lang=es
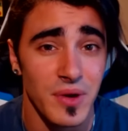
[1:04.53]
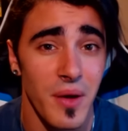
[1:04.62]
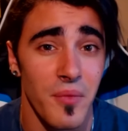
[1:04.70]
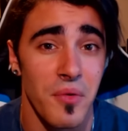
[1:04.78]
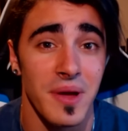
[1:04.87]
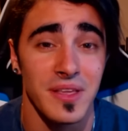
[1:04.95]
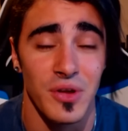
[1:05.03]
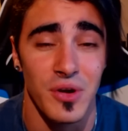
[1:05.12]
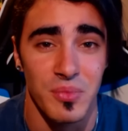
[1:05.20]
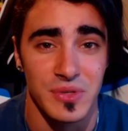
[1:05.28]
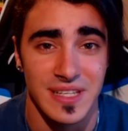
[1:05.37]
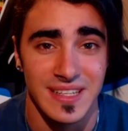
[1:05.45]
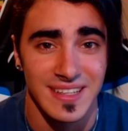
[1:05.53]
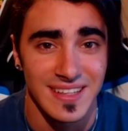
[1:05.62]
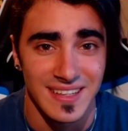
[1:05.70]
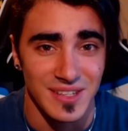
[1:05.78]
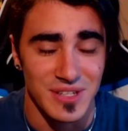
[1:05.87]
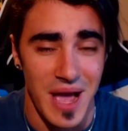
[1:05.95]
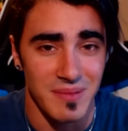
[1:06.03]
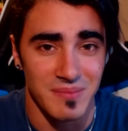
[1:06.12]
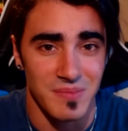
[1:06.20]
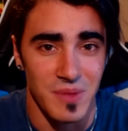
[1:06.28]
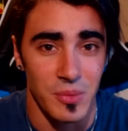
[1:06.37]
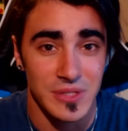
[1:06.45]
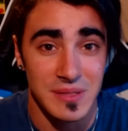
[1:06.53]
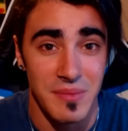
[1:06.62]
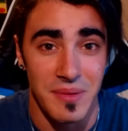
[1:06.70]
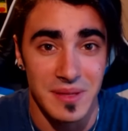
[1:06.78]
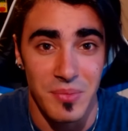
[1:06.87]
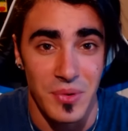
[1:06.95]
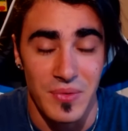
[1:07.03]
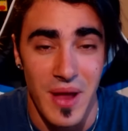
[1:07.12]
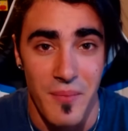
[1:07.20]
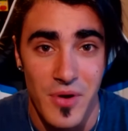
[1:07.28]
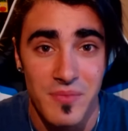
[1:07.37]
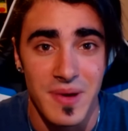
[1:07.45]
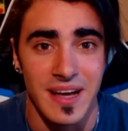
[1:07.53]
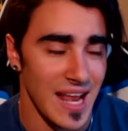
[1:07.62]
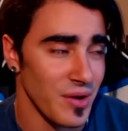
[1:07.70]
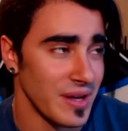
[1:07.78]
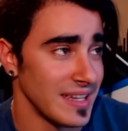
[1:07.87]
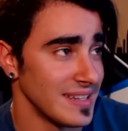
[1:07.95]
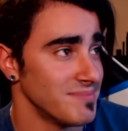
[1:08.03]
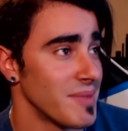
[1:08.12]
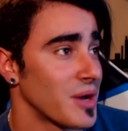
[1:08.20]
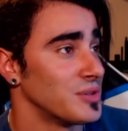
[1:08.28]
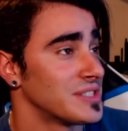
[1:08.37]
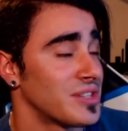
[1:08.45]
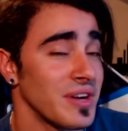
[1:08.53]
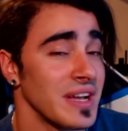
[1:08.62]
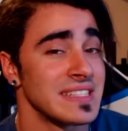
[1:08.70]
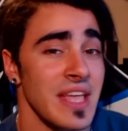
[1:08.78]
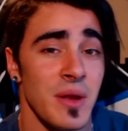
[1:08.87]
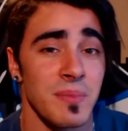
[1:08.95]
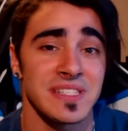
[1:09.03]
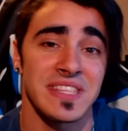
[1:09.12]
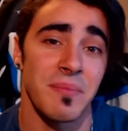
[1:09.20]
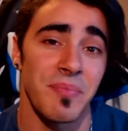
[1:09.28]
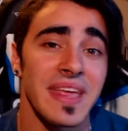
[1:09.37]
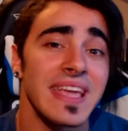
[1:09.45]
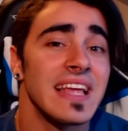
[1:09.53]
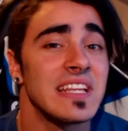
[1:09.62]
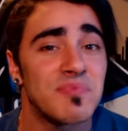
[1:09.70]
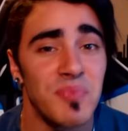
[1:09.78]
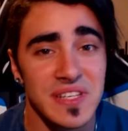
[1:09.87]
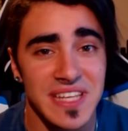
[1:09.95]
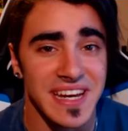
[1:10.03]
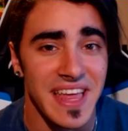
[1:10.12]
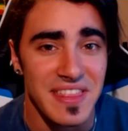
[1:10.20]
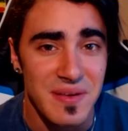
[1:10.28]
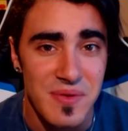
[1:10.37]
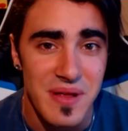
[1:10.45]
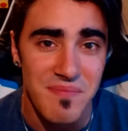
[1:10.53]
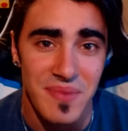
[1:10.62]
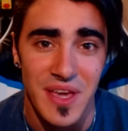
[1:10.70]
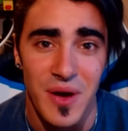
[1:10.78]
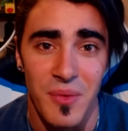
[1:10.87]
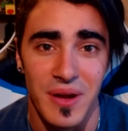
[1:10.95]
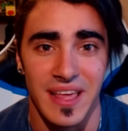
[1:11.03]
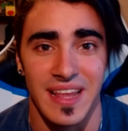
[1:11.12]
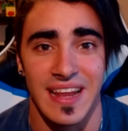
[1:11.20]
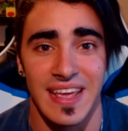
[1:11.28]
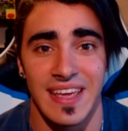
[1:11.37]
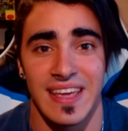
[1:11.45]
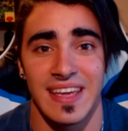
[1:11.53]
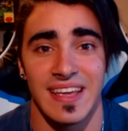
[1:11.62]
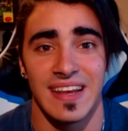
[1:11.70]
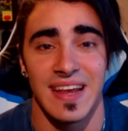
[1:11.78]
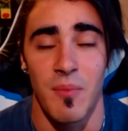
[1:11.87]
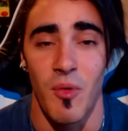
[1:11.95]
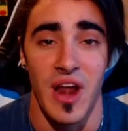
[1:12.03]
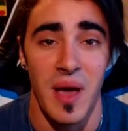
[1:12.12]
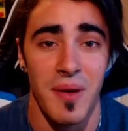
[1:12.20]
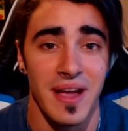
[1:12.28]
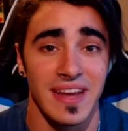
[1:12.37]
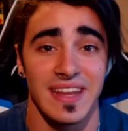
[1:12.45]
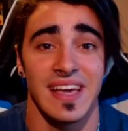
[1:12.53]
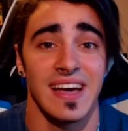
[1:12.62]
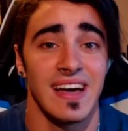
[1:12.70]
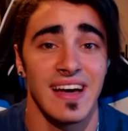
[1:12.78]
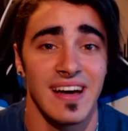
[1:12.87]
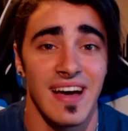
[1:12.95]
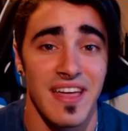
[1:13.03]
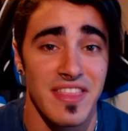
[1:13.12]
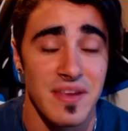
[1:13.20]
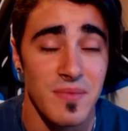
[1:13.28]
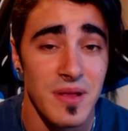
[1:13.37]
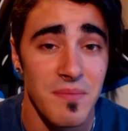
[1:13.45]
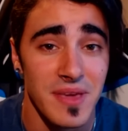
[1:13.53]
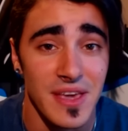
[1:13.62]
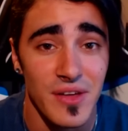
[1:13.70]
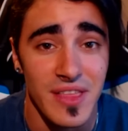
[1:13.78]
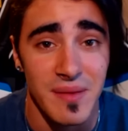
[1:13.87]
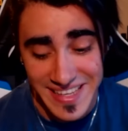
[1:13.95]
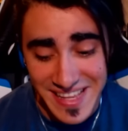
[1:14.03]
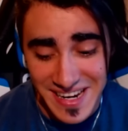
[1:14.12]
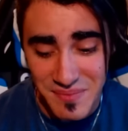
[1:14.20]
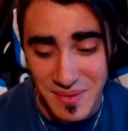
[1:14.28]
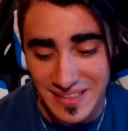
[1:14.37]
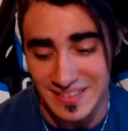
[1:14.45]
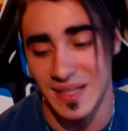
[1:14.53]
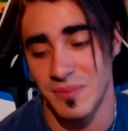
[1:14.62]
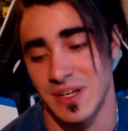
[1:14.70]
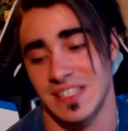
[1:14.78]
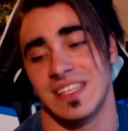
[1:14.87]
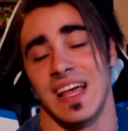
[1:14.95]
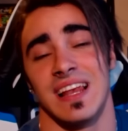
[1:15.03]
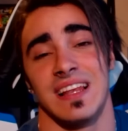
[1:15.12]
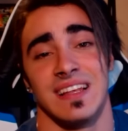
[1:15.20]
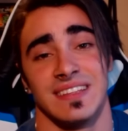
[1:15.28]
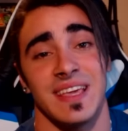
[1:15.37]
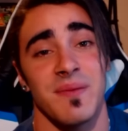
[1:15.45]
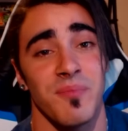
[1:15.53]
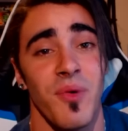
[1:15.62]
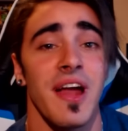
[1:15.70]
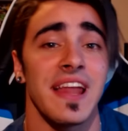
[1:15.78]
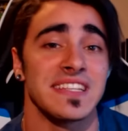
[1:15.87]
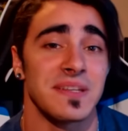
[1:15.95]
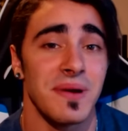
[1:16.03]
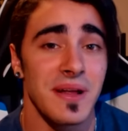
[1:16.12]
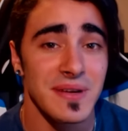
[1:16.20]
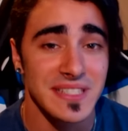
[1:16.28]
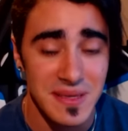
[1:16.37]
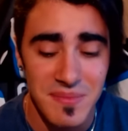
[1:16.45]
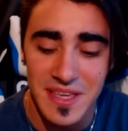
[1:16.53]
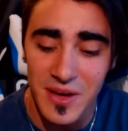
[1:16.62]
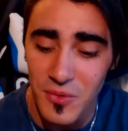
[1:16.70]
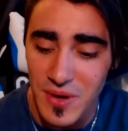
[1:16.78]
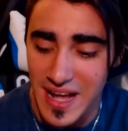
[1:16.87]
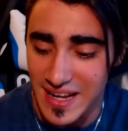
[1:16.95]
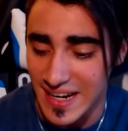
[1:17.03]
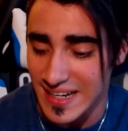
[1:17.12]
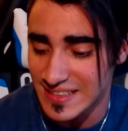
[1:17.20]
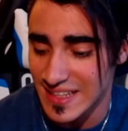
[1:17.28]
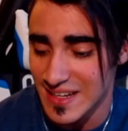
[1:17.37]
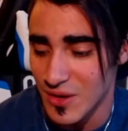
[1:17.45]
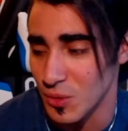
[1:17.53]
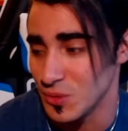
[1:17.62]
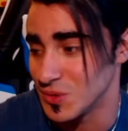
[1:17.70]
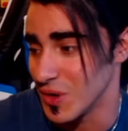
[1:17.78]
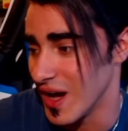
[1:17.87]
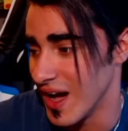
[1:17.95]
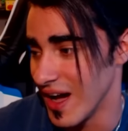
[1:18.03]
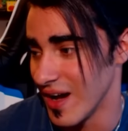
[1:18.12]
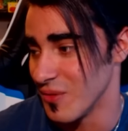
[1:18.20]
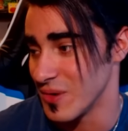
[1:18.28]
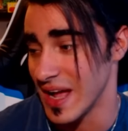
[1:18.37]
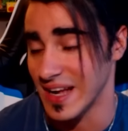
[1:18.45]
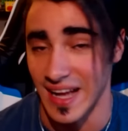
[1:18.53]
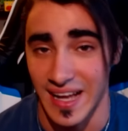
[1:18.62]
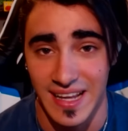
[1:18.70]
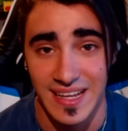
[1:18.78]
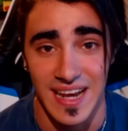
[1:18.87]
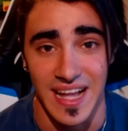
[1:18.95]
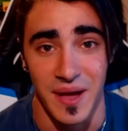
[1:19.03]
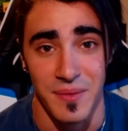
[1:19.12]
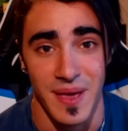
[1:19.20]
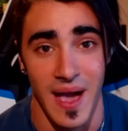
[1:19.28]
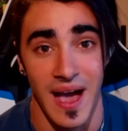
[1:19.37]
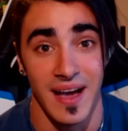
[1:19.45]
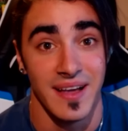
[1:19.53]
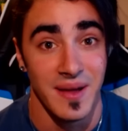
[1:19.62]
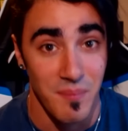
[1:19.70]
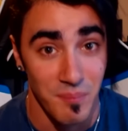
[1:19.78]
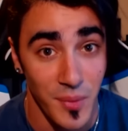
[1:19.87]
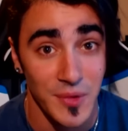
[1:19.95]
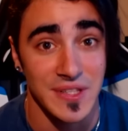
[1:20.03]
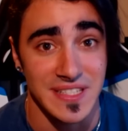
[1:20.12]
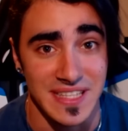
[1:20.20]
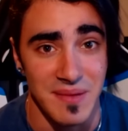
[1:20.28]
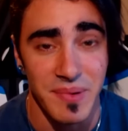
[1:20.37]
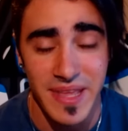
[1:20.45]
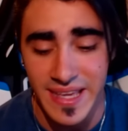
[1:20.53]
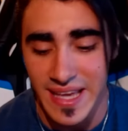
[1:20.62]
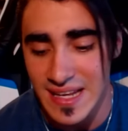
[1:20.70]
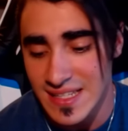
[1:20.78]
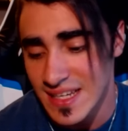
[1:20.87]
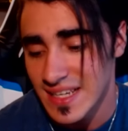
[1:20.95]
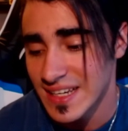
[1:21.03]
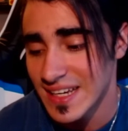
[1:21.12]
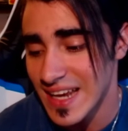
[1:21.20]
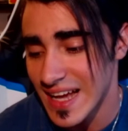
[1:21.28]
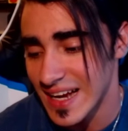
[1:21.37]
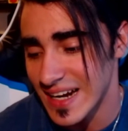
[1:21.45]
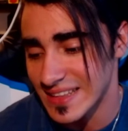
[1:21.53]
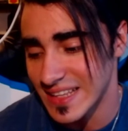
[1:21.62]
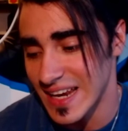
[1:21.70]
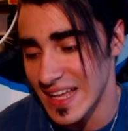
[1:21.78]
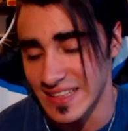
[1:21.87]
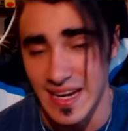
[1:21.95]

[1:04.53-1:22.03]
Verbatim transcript: una broma, yo lo puse, o sea, lo puse simplemente por una broma. Y a lo que me contestó que el señor Mr. Pringles pues quería hacerme un envío porque le le, molaba, quería hacerme un envío de... Y de repente, pues al tiempo, a la semana o así, me llegó una carta junto a una caja en la que había botes de Pringles y la carta la